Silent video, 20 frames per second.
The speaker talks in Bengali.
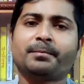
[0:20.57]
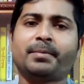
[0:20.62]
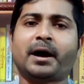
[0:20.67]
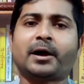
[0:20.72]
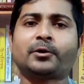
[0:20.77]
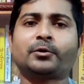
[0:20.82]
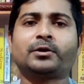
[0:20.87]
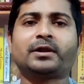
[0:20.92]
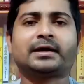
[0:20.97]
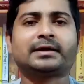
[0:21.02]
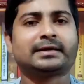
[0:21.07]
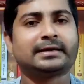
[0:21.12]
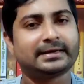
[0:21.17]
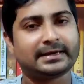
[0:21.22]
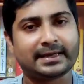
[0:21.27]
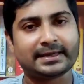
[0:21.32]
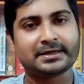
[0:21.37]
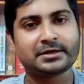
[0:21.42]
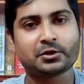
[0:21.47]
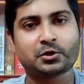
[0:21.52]
ভালো লাগলে
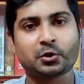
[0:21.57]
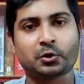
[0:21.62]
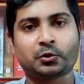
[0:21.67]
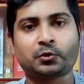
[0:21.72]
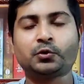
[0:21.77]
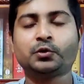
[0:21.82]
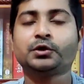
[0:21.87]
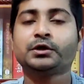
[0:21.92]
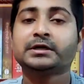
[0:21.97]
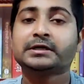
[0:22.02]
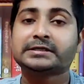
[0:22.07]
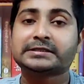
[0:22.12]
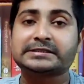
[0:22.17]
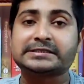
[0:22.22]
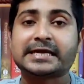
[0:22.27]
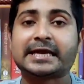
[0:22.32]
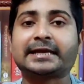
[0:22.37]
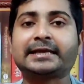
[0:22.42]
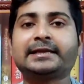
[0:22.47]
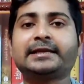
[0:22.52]
লাইক করো
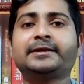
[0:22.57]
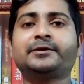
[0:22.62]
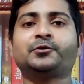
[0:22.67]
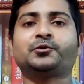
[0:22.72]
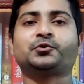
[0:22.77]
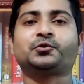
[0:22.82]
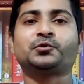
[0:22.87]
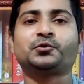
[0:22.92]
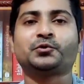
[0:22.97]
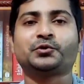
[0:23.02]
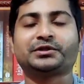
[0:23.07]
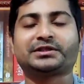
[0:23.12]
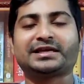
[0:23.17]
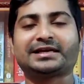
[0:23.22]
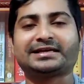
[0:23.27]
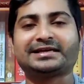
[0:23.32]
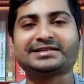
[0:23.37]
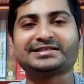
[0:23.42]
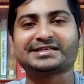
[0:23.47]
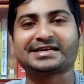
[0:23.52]
চ্যানেলে নতুন হয়ে
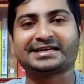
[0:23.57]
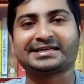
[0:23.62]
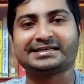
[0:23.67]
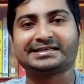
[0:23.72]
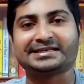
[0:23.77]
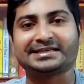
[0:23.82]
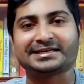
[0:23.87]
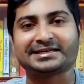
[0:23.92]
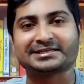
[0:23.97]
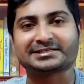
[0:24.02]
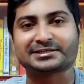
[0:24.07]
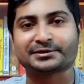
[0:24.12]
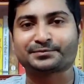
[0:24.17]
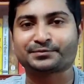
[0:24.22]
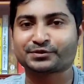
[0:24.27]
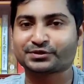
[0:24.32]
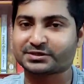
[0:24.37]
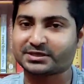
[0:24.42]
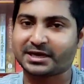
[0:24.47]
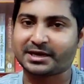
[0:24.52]
থাকলে চ্যানেলটিকে
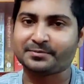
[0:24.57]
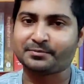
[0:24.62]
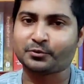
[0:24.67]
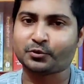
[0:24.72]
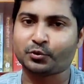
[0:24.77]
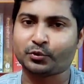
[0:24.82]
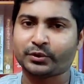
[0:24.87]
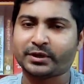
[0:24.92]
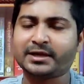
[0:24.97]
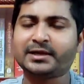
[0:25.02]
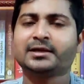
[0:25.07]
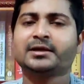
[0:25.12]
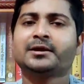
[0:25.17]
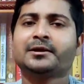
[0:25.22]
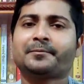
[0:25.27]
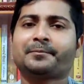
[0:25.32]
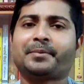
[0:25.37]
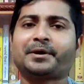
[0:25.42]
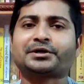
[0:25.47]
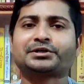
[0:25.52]
সাবস্ক্রাইব করে
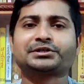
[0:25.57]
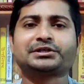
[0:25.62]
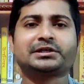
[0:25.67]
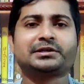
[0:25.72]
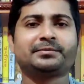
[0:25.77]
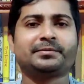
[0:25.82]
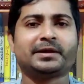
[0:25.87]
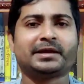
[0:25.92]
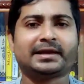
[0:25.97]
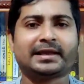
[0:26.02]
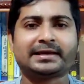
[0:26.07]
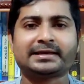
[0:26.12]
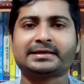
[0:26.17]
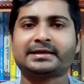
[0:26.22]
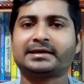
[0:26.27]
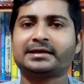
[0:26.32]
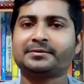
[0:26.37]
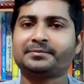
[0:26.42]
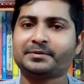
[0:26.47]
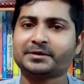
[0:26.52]
পাশের বেল
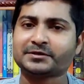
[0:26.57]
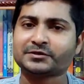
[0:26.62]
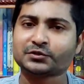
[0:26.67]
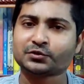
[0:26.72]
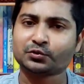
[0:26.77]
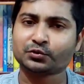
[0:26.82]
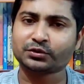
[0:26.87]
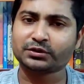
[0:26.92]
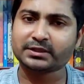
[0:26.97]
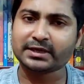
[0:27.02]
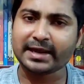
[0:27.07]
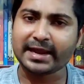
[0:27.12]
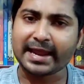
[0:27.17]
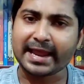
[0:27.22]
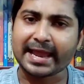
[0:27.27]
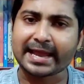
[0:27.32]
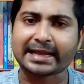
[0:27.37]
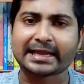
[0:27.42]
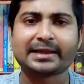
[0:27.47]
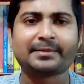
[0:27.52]
আইকানে প্রেস করতে
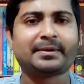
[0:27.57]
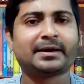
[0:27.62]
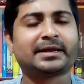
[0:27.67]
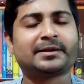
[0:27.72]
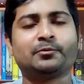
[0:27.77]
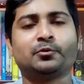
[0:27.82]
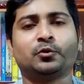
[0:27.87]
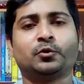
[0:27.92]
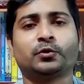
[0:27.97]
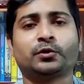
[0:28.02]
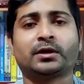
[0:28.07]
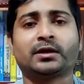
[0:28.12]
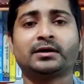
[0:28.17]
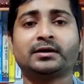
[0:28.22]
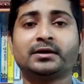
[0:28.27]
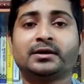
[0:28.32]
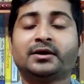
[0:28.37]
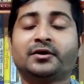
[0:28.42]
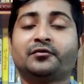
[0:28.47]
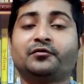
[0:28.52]
একেবারে ভুলো না
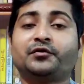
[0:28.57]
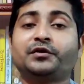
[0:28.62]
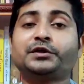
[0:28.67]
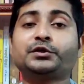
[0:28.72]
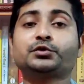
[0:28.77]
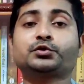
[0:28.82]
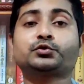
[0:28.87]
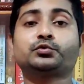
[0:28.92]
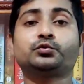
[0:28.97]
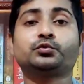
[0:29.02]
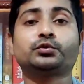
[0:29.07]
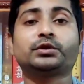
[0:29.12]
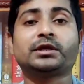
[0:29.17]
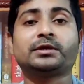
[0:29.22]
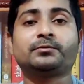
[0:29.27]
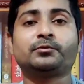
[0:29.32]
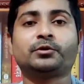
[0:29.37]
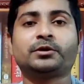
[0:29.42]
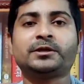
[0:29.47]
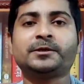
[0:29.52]
ভিডিও
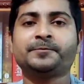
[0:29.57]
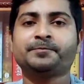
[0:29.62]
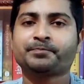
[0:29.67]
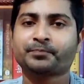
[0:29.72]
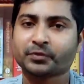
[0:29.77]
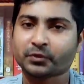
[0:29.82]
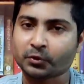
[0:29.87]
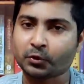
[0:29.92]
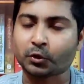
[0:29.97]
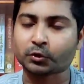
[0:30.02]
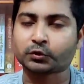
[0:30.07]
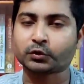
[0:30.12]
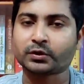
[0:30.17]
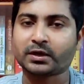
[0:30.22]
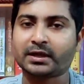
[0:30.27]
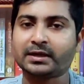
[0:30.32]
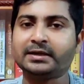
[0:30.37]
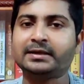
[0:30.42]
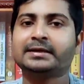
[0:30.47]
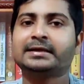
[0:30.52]
শুরুতেই বলি
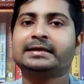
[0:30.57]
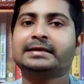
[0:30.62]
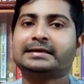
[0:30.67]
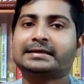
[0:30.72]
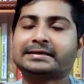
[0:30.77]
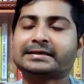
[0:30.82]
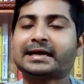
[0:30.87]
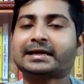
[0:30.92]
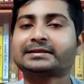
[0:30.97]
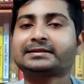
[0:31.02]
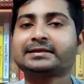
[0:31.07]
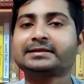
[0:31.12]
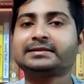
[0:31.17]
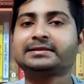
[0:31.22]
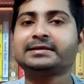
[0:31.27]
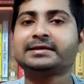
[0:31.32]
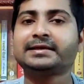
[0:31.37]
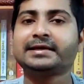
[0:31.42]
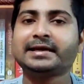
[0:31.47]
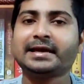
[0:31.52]
গতকাল রাতের
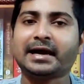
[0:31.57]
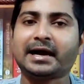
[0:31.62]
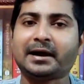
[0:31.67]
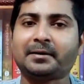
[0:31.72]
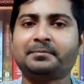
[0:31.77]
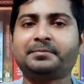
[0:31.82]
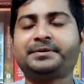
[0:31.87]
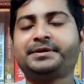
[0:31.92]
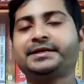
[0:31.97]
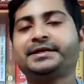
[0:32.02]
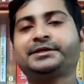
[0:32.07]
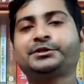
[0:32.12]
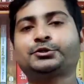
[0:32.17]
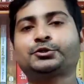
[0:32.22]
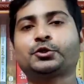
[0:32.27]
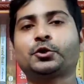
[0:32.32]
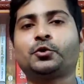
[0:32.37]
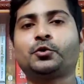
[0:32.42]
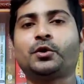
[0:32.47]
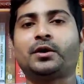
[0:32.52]
দিকে আপডেট
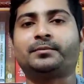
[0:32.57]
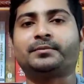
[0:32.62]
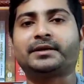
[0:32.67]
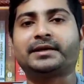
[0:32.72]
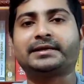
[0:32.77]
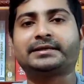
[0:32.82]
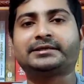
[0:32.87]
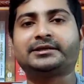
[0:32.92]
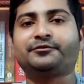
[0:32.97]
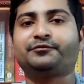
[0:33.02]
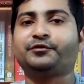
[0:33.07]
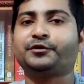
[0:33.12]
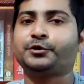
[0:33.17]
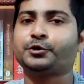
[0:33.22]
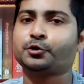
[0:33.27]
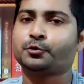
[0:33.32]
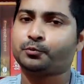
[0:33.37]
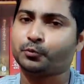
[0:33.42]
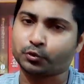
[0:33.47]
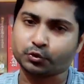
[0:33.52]
সহ আমরা একটি
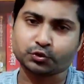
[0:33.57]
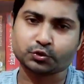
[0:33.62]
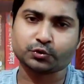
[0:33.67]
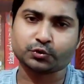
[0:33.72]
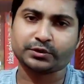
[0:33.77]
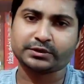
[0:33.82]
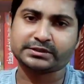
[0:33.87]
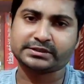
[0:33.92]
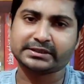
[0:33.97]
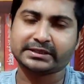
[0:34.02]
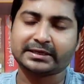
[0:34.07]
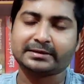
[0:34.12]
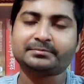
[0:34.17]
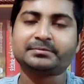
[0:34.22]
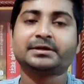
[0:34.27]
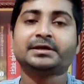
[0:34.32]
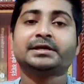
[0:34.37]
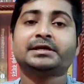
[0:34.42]
ভিডিও পোস্ট করেছিলাম